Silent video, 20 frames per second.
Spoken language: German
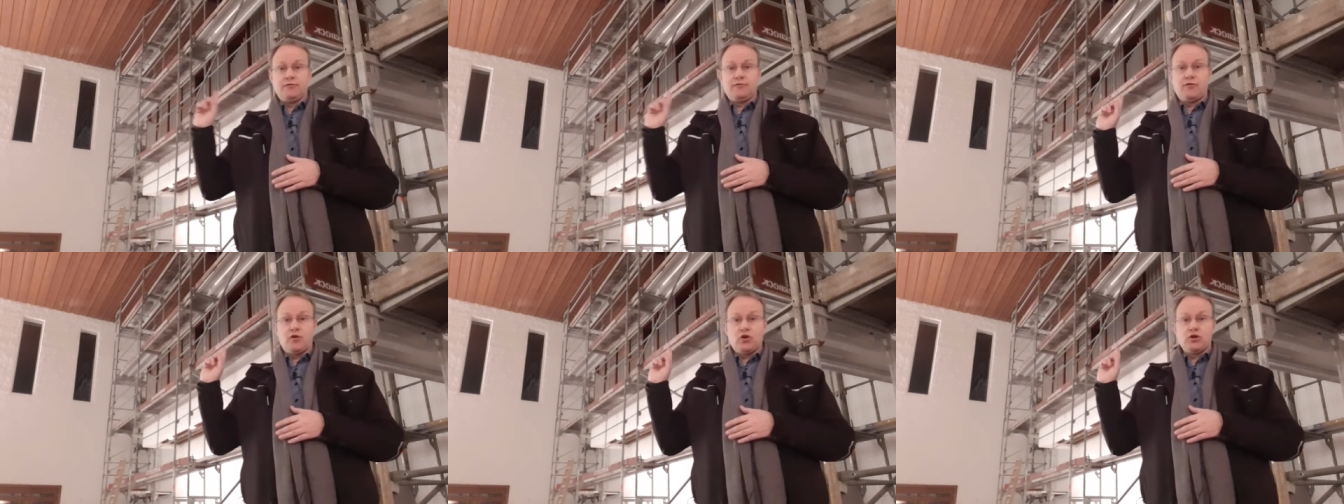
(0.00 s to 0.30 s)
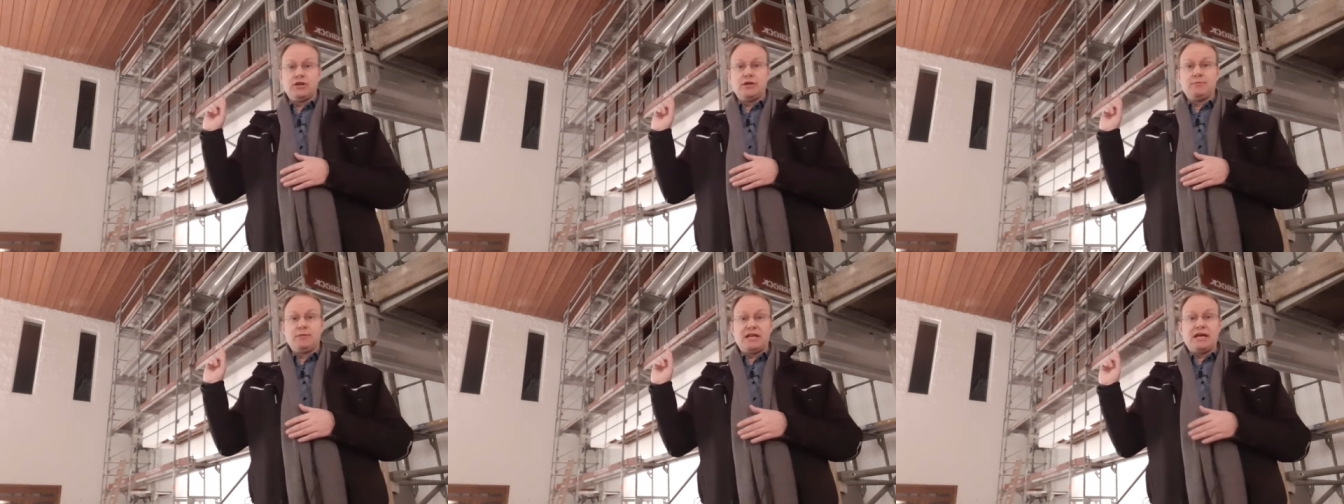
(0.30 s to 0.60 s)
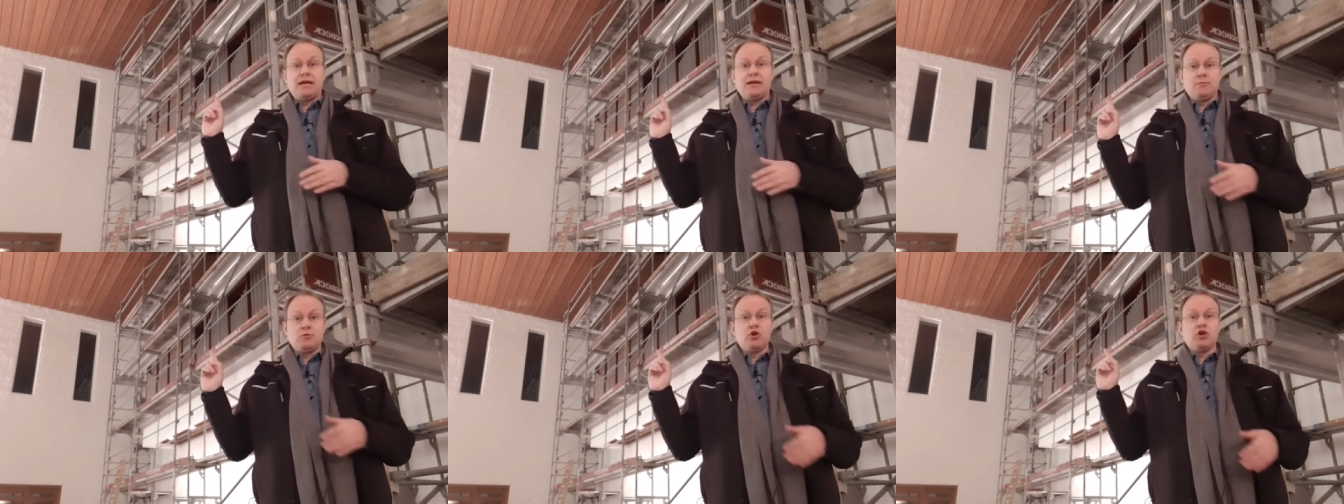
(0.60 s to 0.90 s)
vorne mit
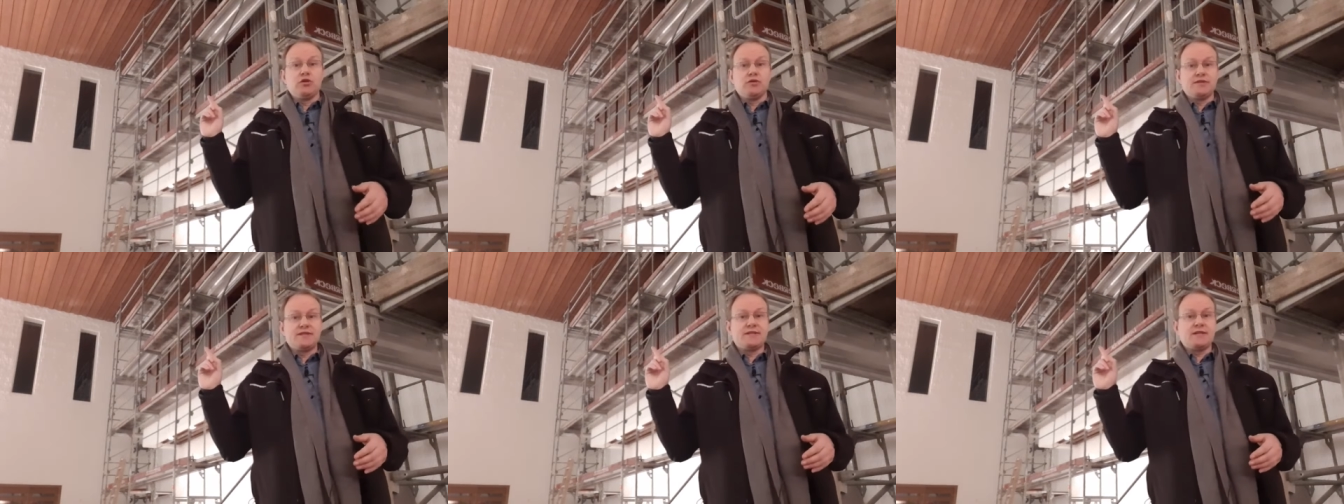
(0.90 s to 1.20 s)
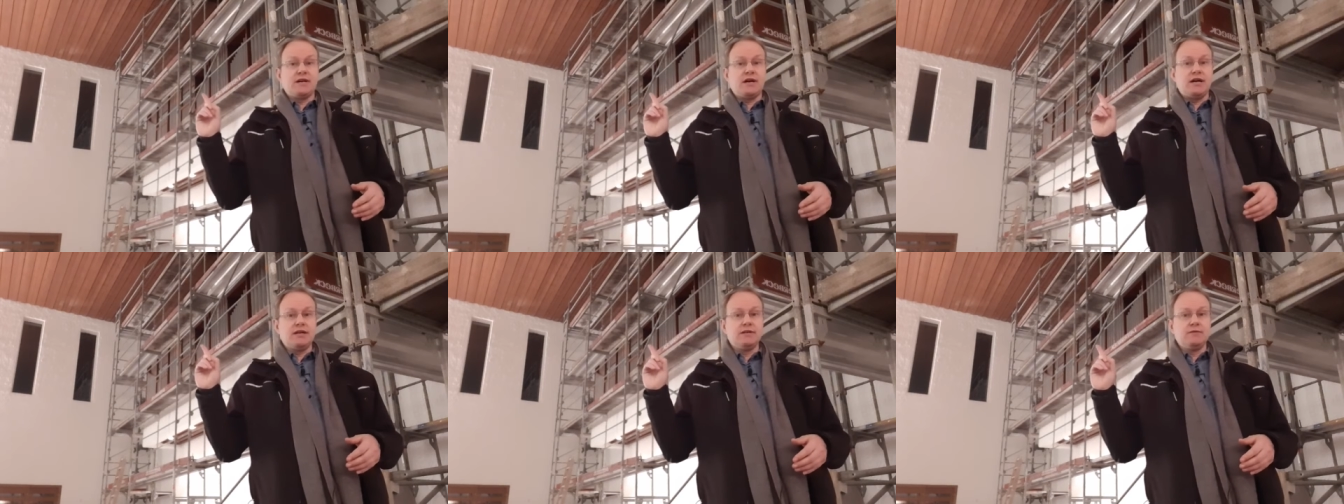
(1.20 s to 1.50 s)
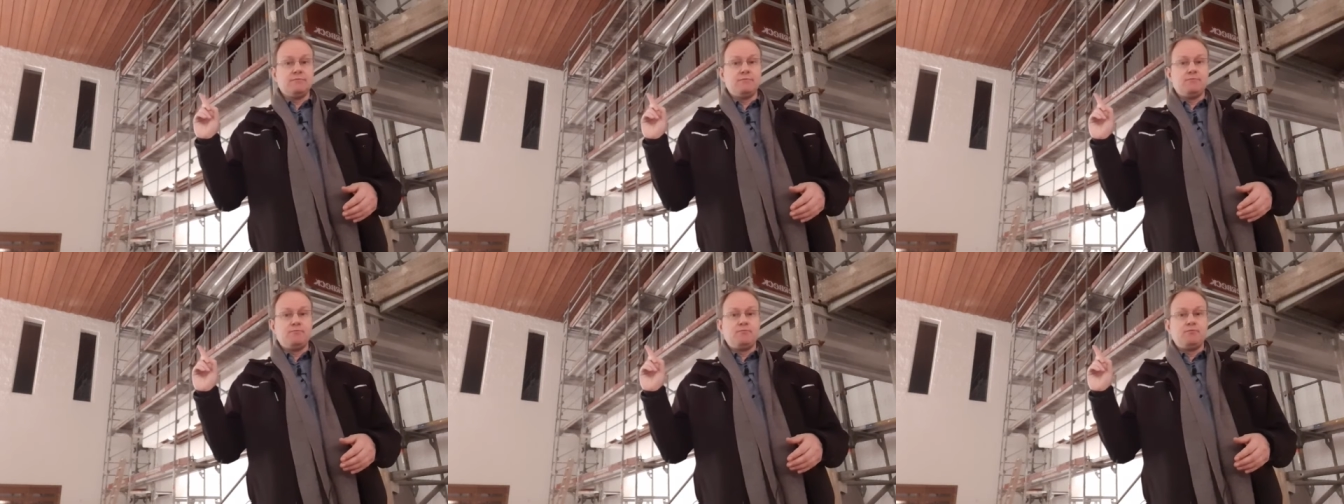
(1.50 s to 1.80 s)
einem Gerüst ran?
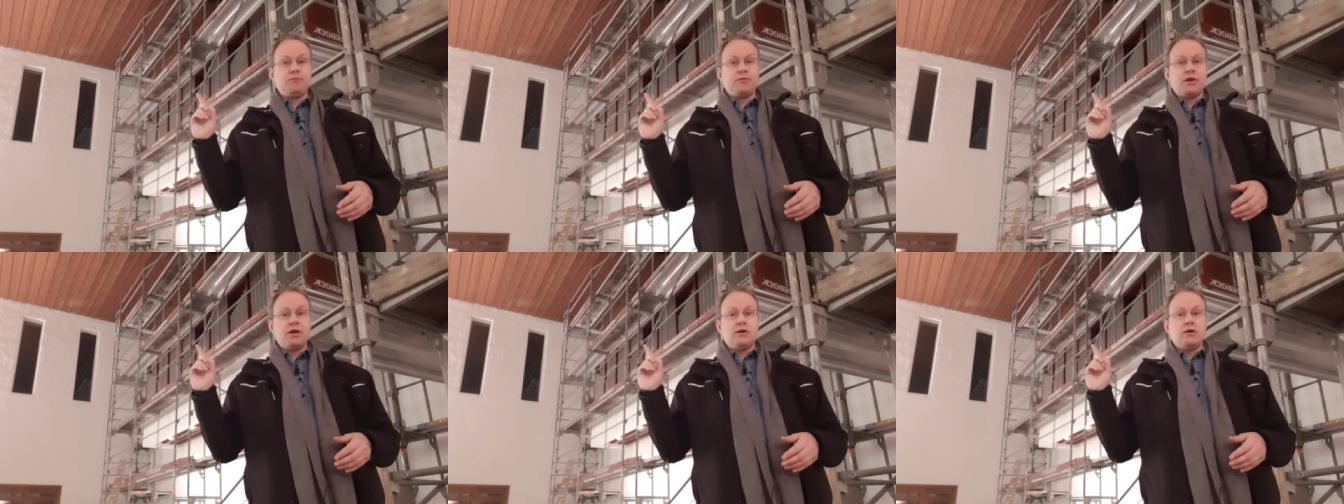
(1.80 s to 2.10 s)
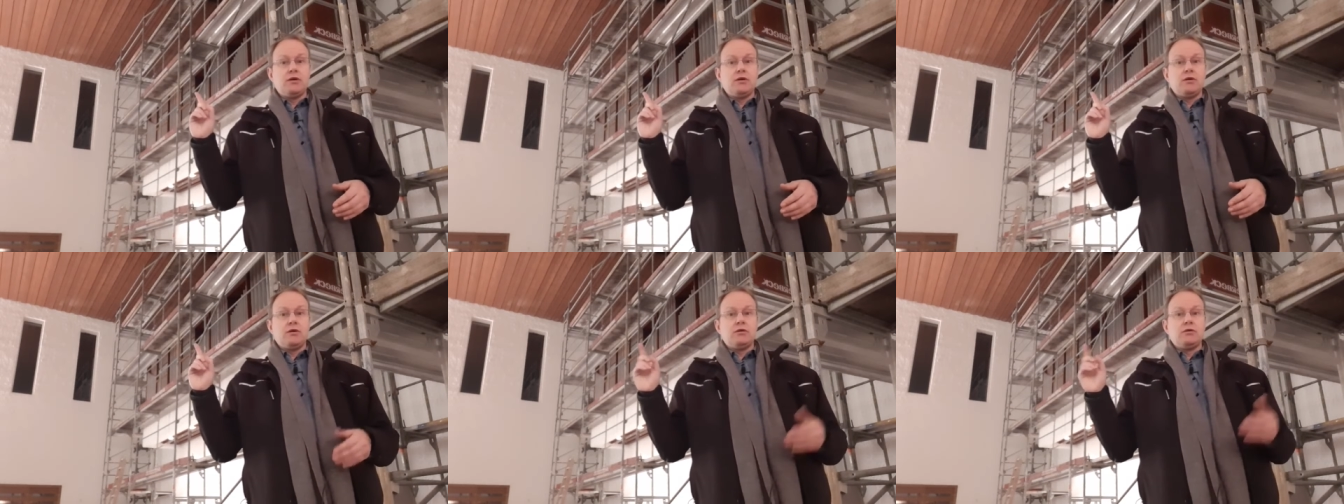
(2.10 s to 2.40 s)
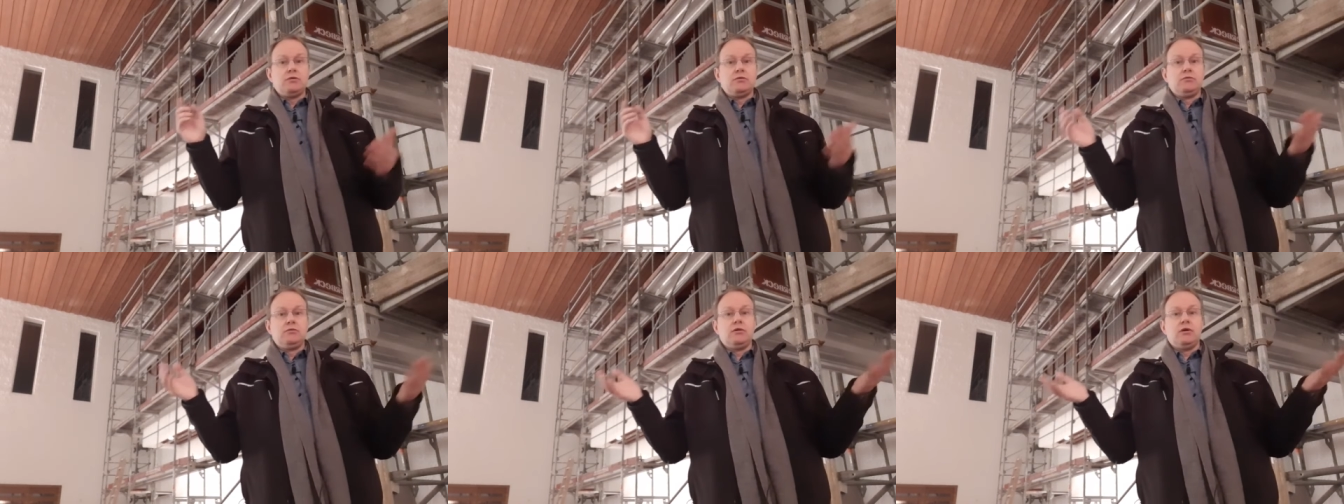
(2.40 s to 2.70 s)

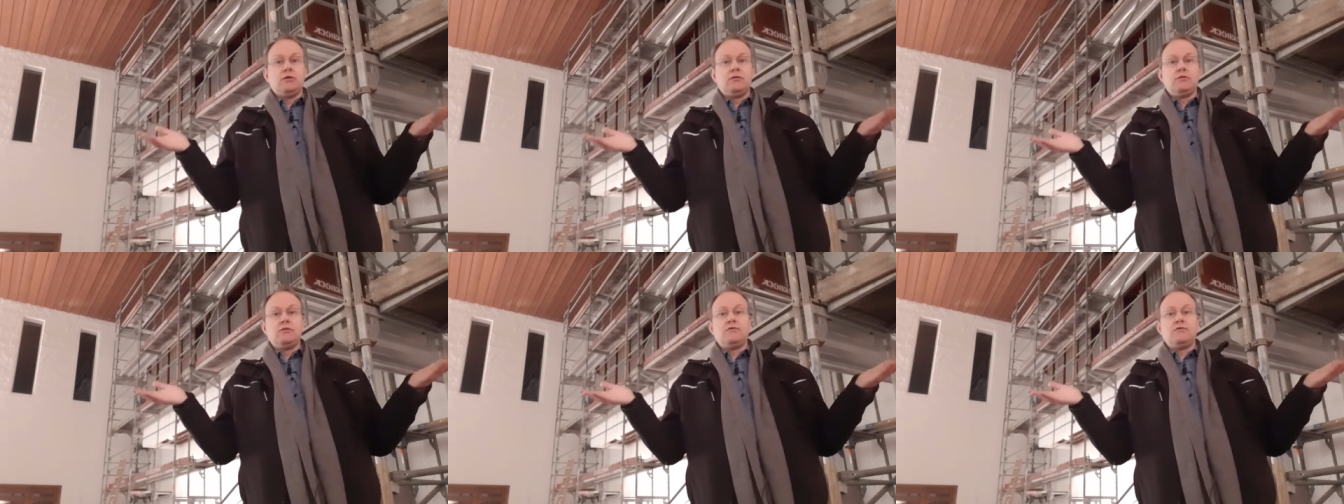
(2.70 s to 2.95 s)
Na,